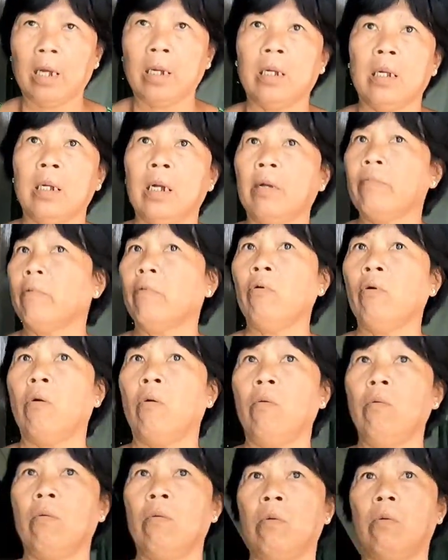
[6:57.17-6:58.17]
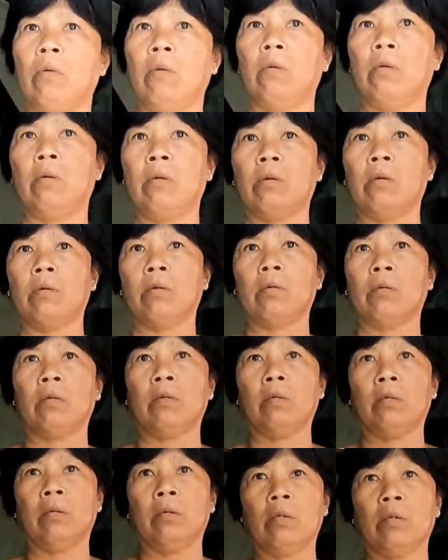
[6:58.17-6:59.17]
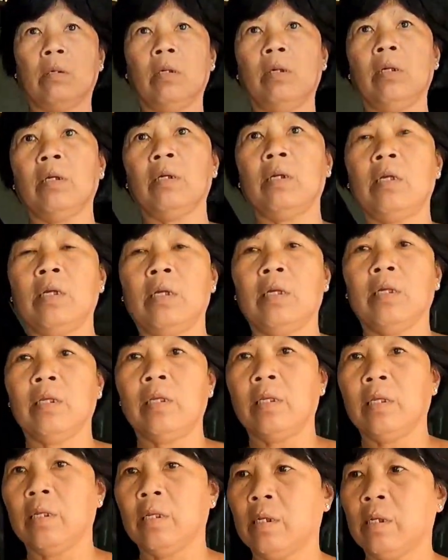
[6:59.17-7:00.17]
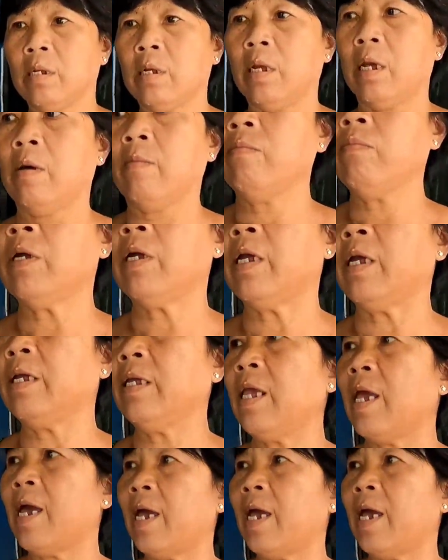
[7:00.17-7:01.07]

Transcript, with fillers: Ừ không dám ngủ Đó Ông hiện